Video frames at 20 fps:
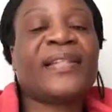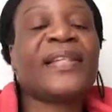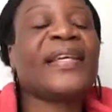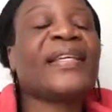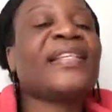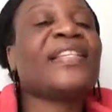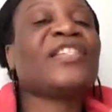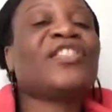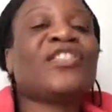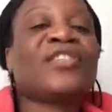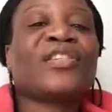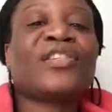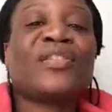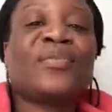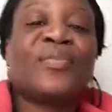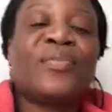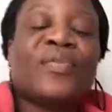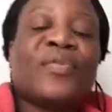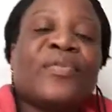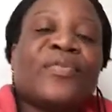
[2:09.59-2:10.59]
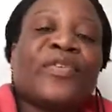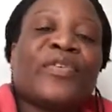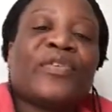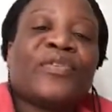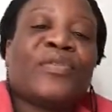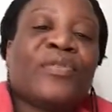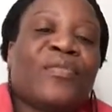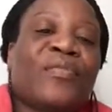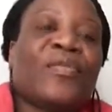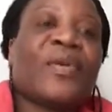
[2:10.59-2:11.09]
Il y a des gens qui peuvent
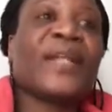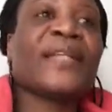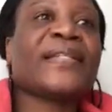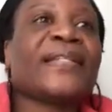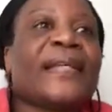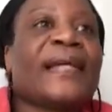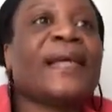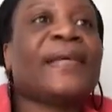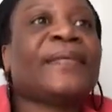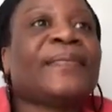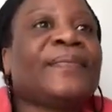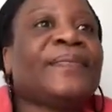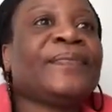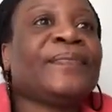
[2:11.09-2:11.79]
recevoir ça